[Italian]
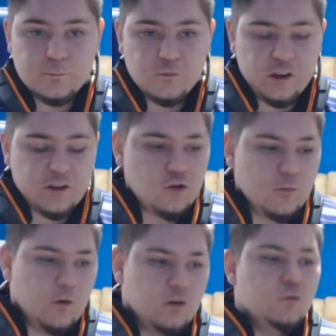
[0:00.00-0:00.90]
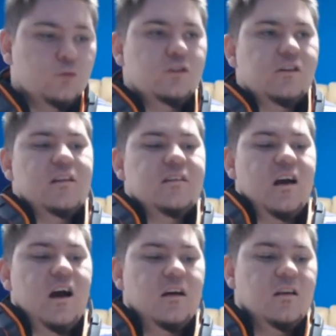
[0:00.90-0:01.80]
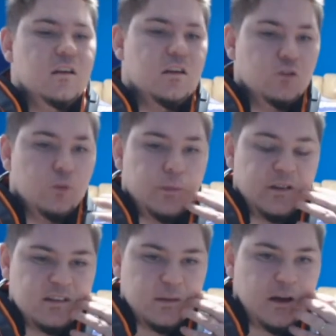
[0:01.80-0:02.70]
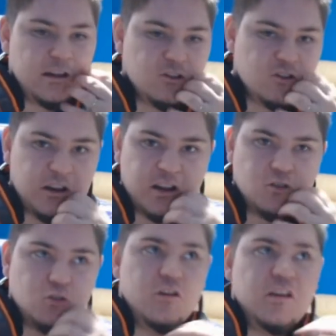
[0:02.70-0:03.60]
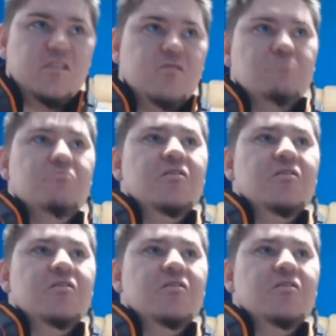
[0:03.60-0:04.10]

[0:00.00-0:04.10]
Cioè, insomma, quando uno inizia non pensa mai, dice cazzo, sai, eh,